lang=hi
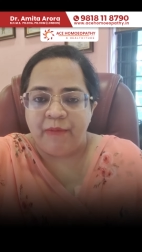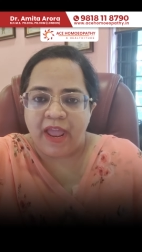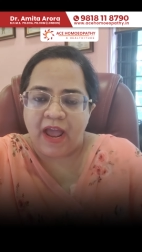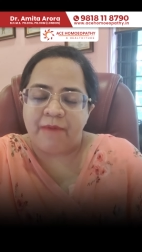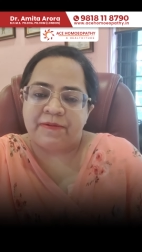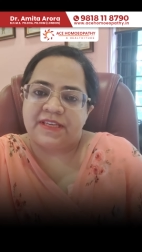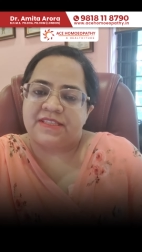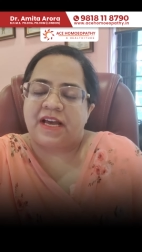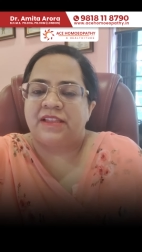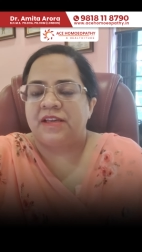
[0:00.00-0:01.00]
मैं
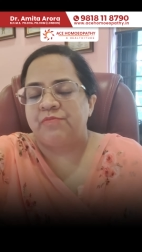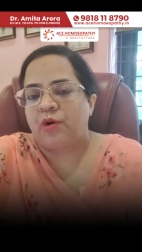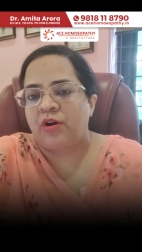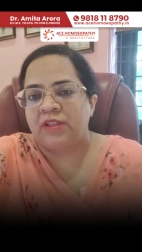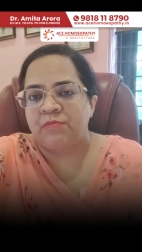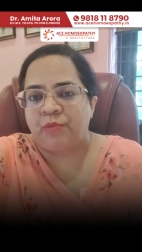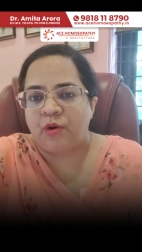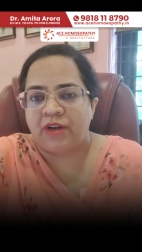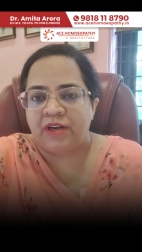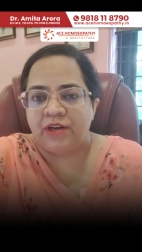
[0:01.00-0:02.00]
आपके साथ एक बहुत
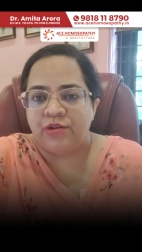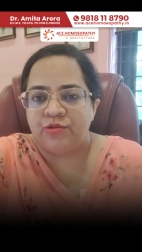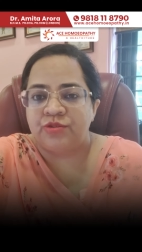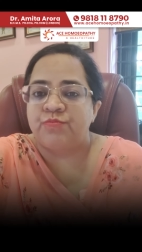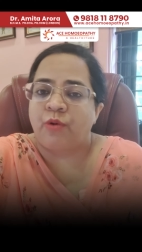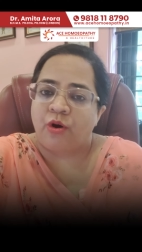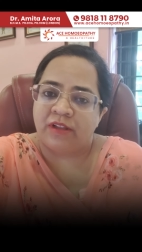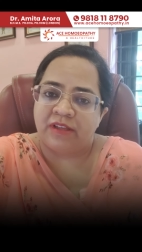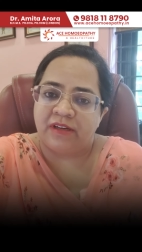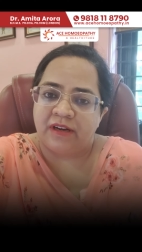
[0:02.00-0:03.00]
इम्पॉर्टेंट न्यूज़
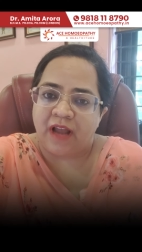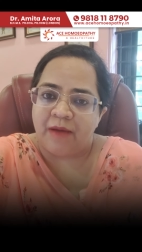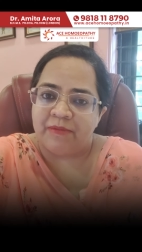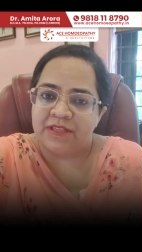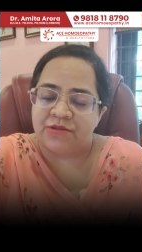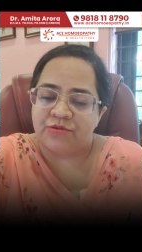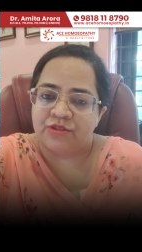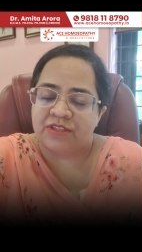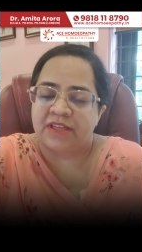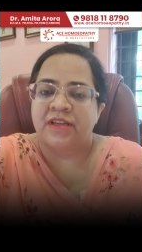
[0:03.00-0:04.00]
बहुत ही रिलायबल
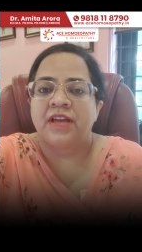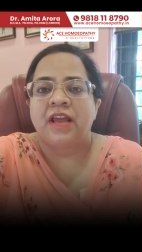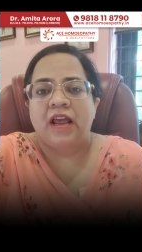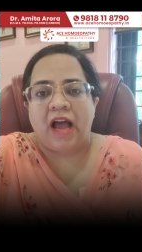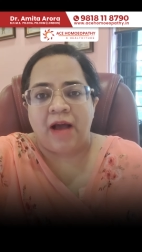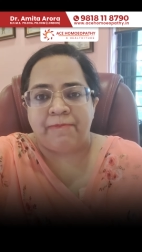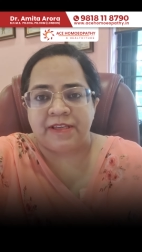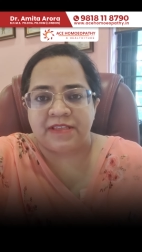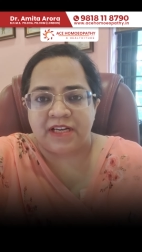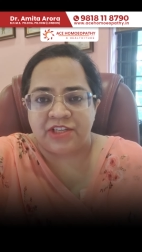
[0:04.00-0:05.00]
सोर्स से
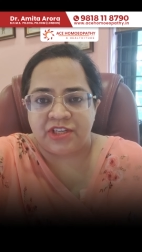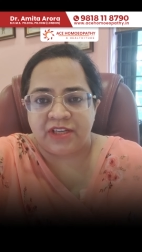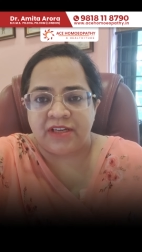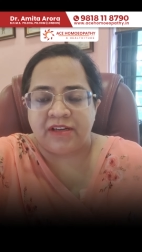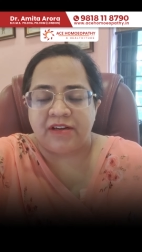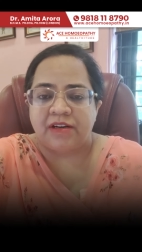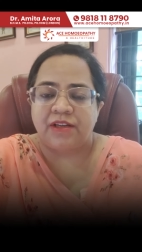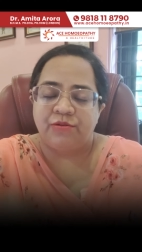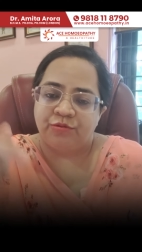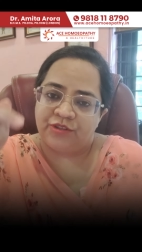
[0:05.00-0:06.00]
आपके साथ शेयर कर
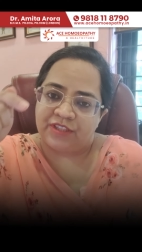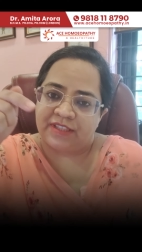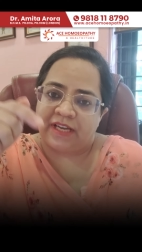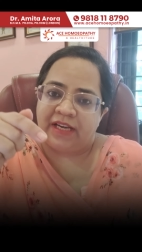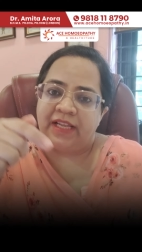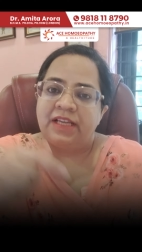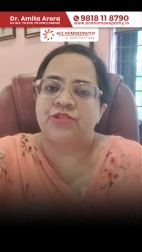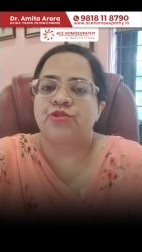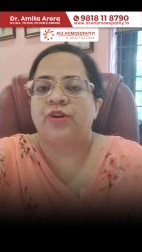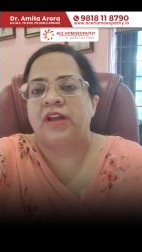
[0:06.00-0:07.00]
रही हूँ जिसका
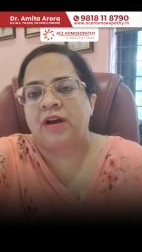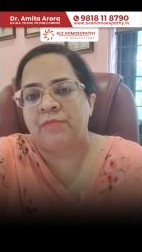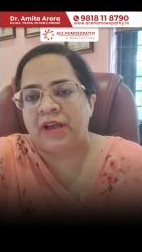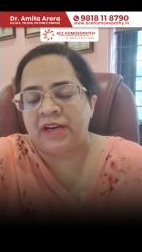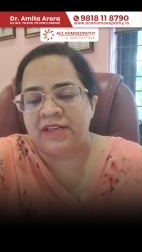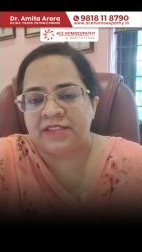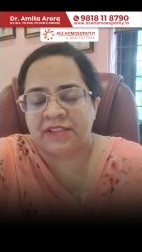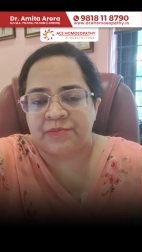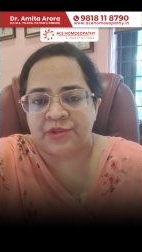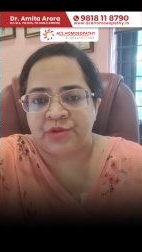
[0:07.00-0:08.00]
लिंक जो है हमारे
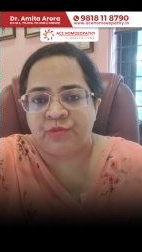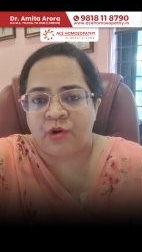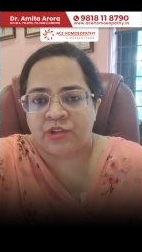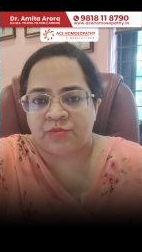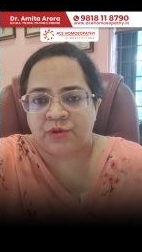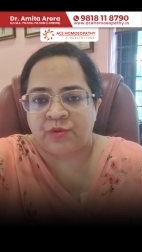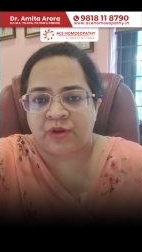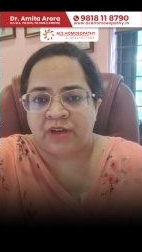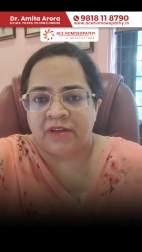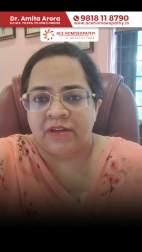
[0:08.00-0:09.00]
डिस्क्रिप्शन बॉक्स में
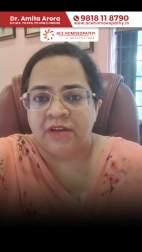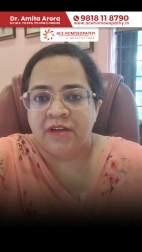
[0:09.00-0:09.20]
होगा